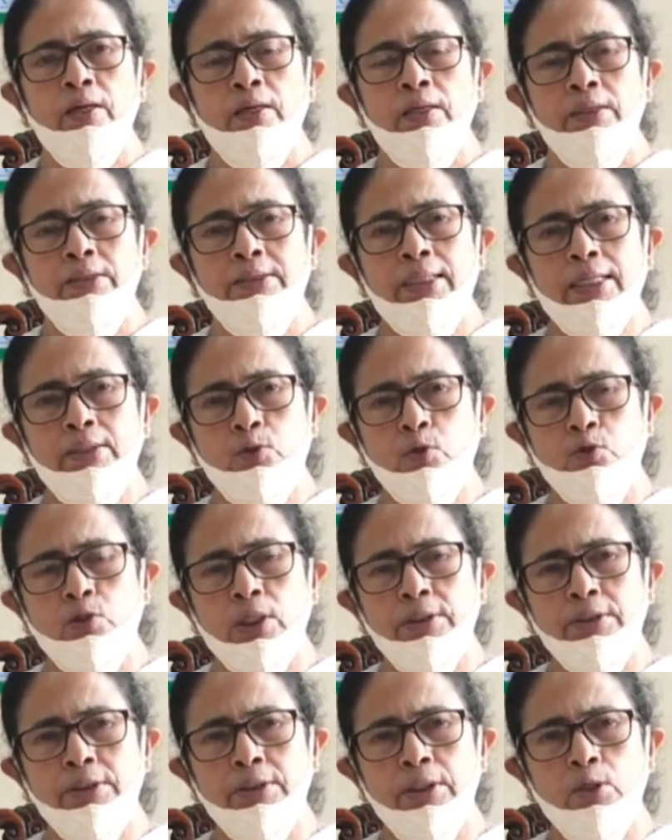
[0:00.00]

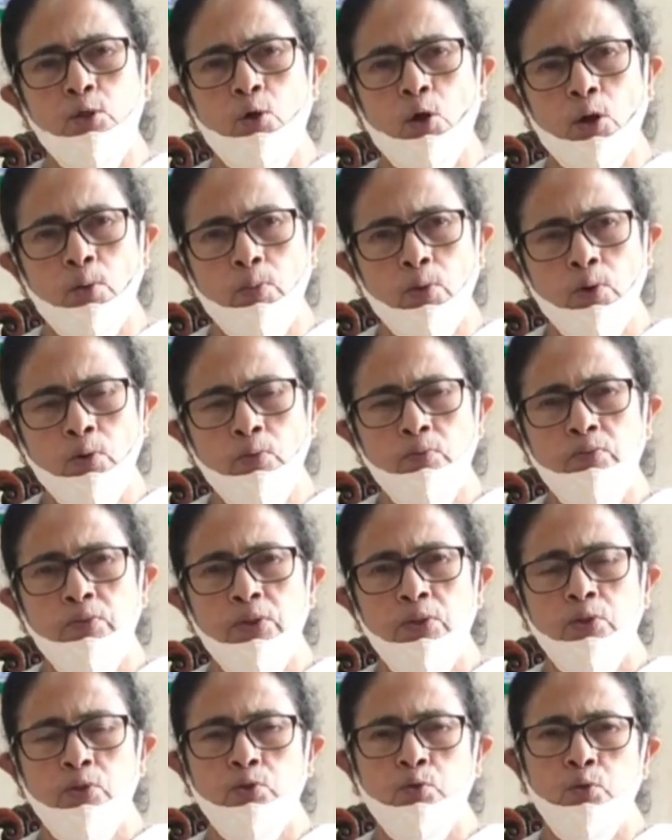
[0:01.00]
ছাত্রছাত্রীদের গর্ব
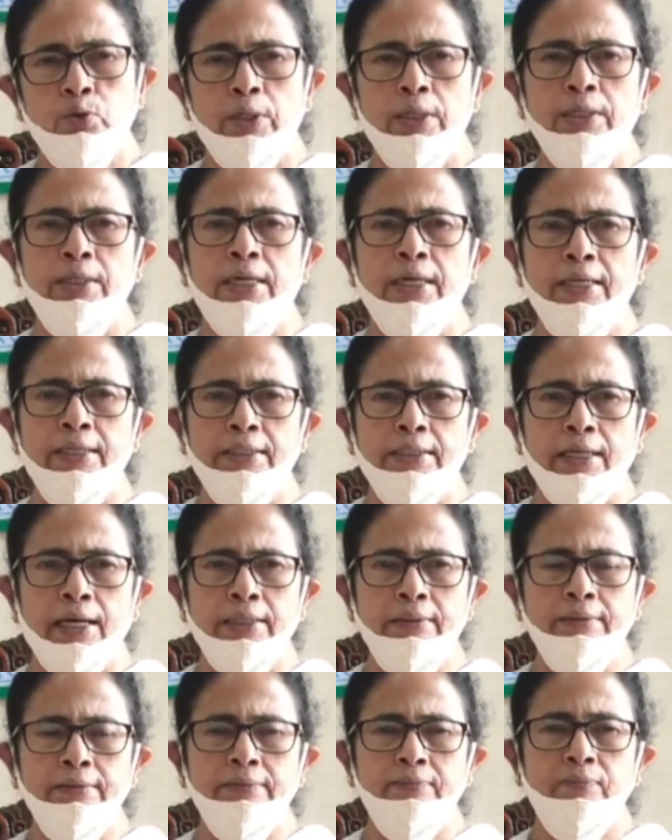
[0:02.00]
স্টুডেন্ট ক্রেডিট
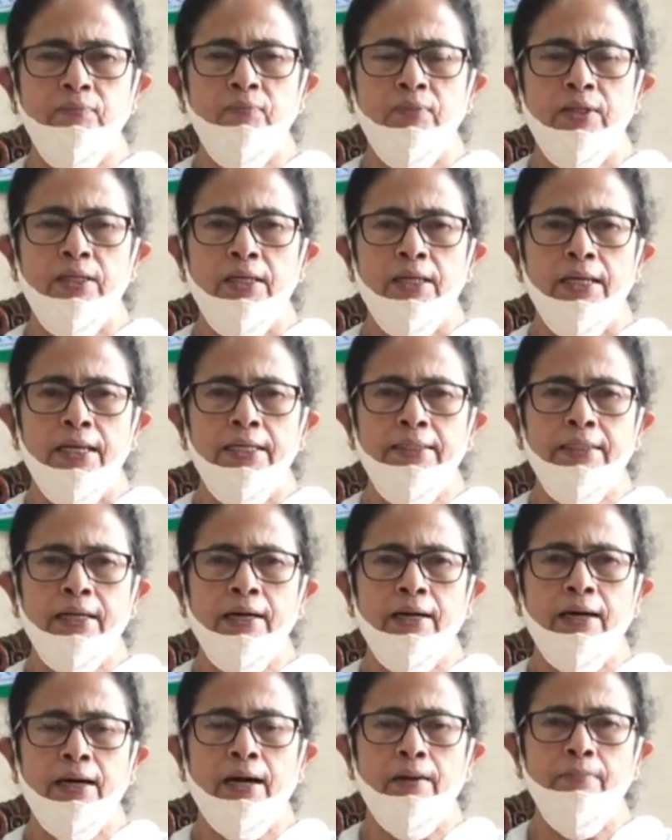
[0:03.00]
কার্ড এটা
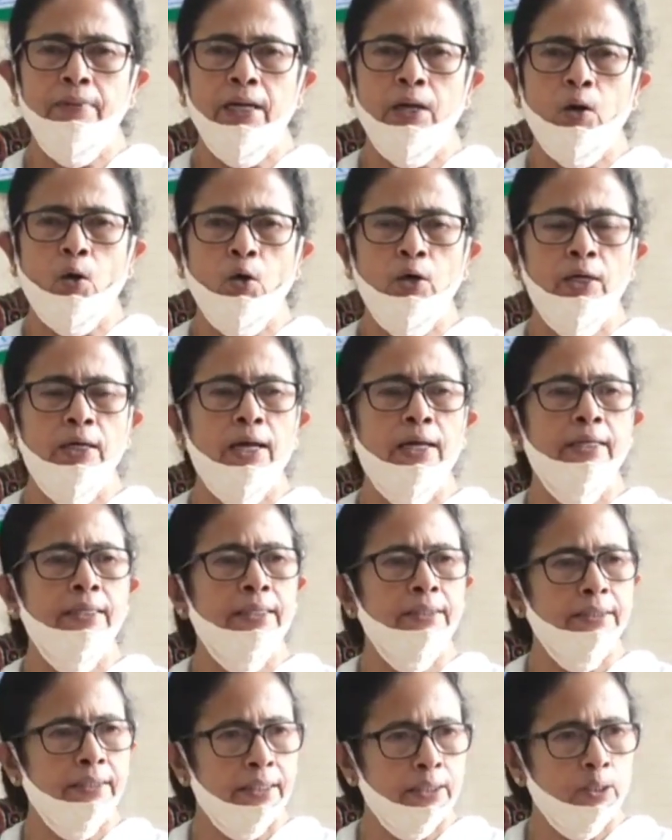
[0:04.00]
আমরা
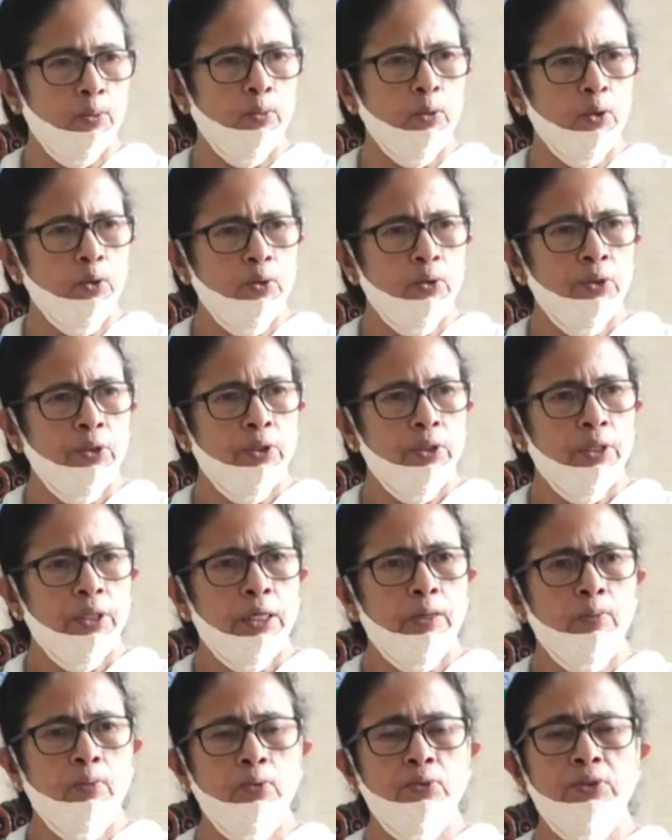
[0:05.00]
অনলাইনে দিয়ে দেবো
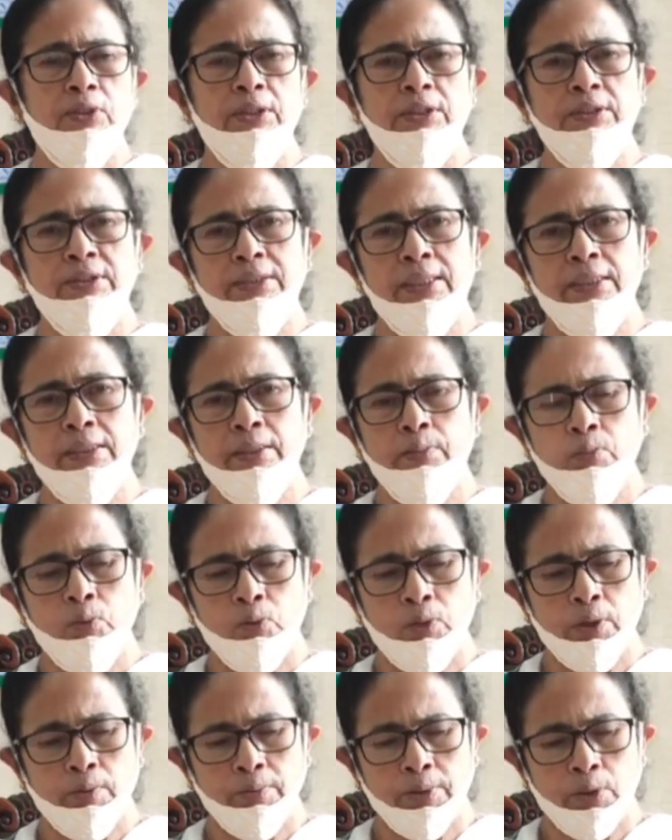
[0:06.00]
এবং তিরিশ তারিখে
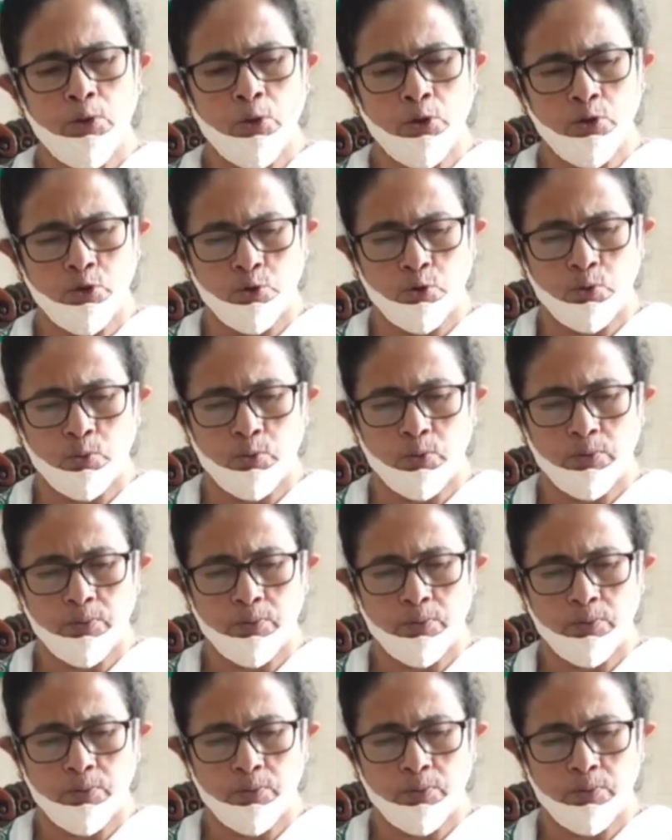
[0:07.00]
প্রোগ্রামটা লঞ্চ করবো